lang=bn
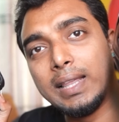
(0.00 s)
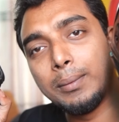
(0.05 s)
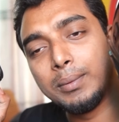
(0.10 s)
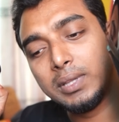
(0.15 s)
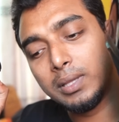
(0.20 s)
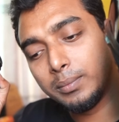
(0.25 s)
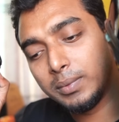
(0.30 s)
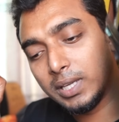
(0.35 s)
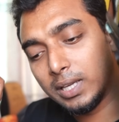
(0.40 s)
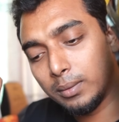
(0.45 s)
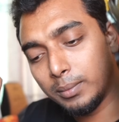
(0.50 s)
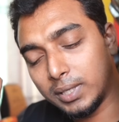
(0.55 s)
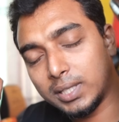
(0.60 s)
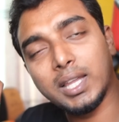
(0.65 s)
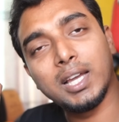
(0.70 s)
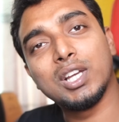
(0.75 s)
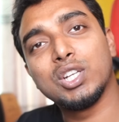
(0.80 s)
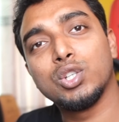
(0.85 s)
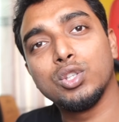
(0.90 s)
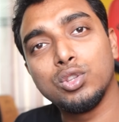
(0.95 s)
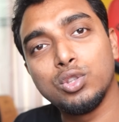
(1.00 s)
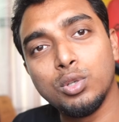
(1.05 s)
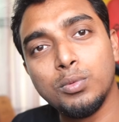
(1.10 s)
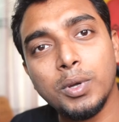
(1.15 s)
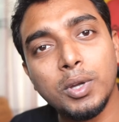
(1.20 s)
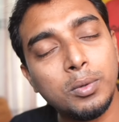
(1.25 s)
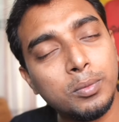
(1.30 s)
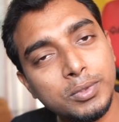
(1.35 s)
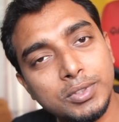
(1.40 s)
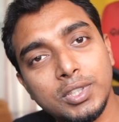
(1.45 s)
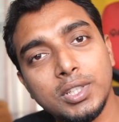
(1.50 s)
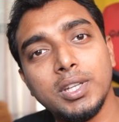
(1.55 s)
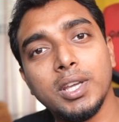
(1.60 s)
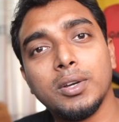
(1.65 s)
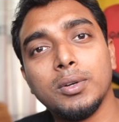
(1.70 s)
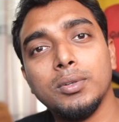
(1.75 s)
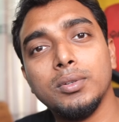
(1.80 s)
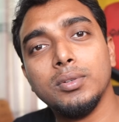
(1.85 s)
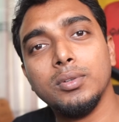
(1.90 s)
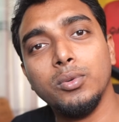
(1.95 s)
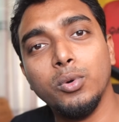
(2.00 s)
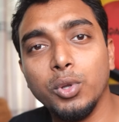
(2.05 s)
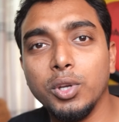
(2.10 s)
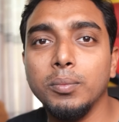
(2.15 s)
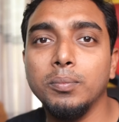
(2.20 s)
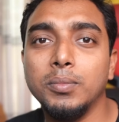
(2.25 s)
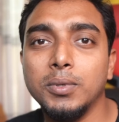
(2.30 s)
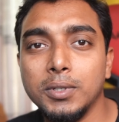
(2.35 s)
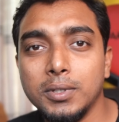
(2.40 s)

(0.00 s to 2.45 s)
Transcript: দামি দামি হেলমেট থাকা সত্ত্বেও বায়োমস্তানি এখন গরিব